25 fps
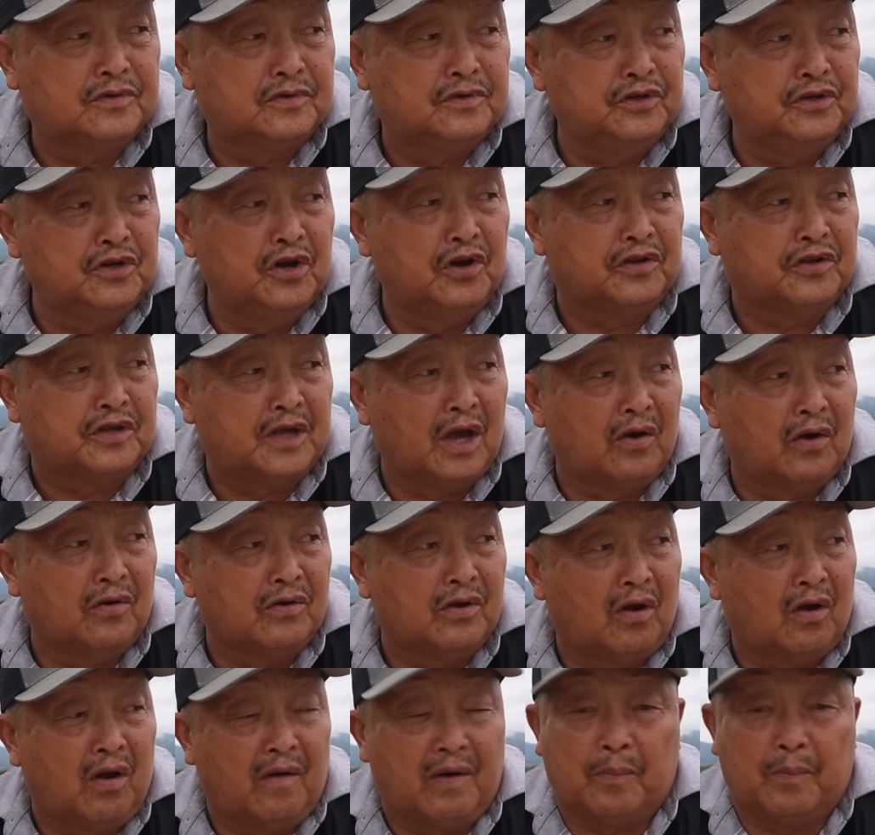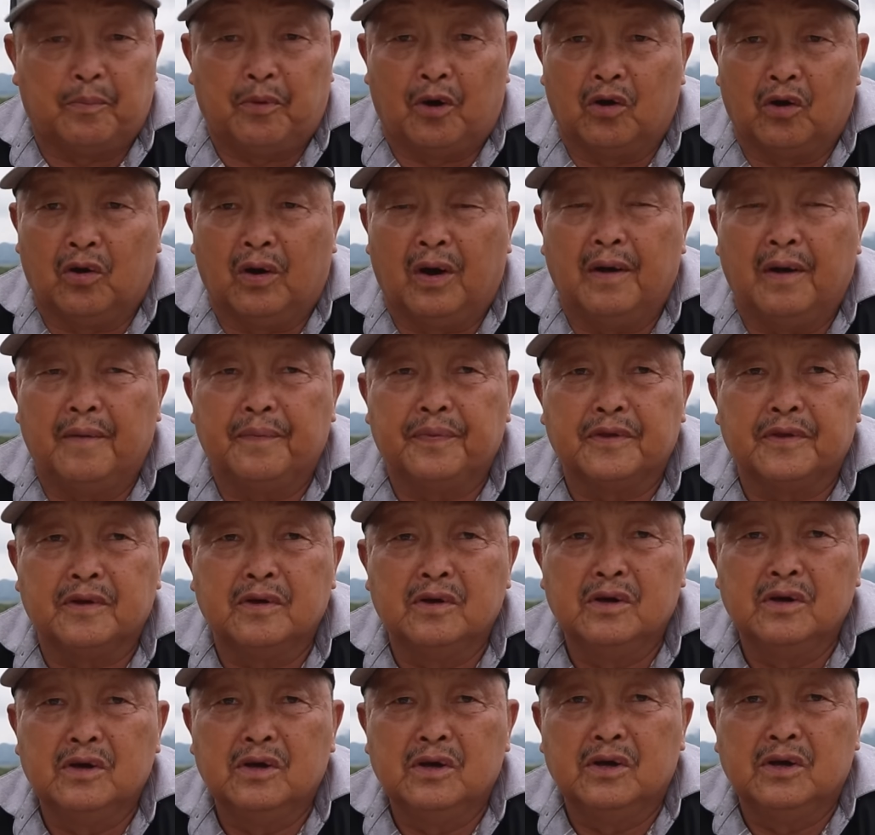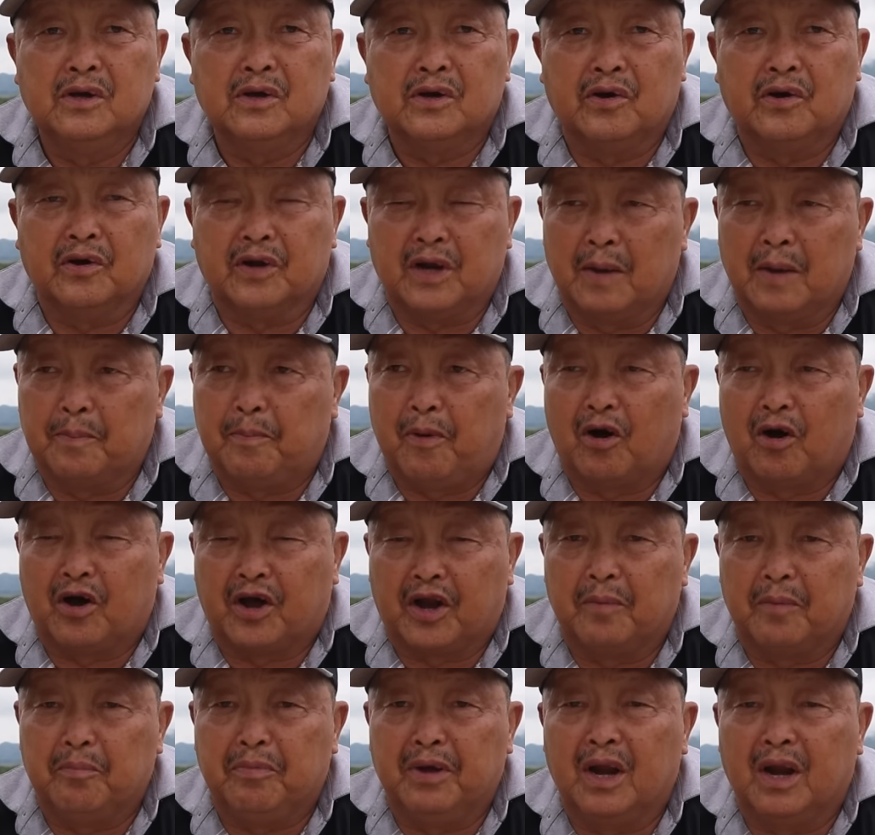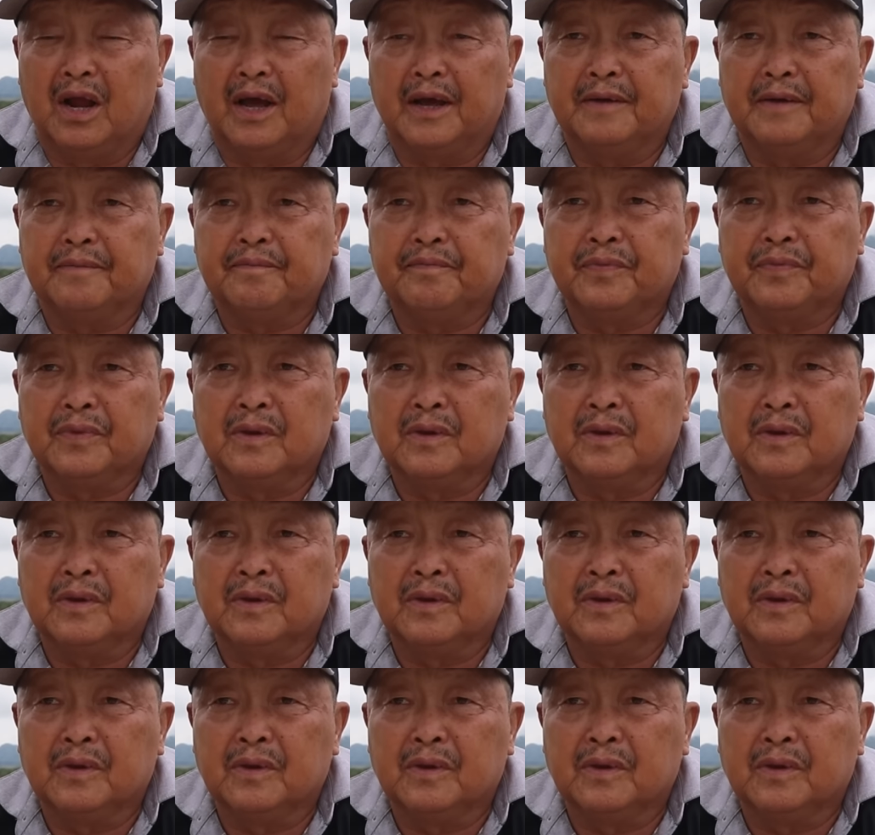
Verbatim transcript: rượu chén người nó bỏ lọ cứ đã bỏ cái bên này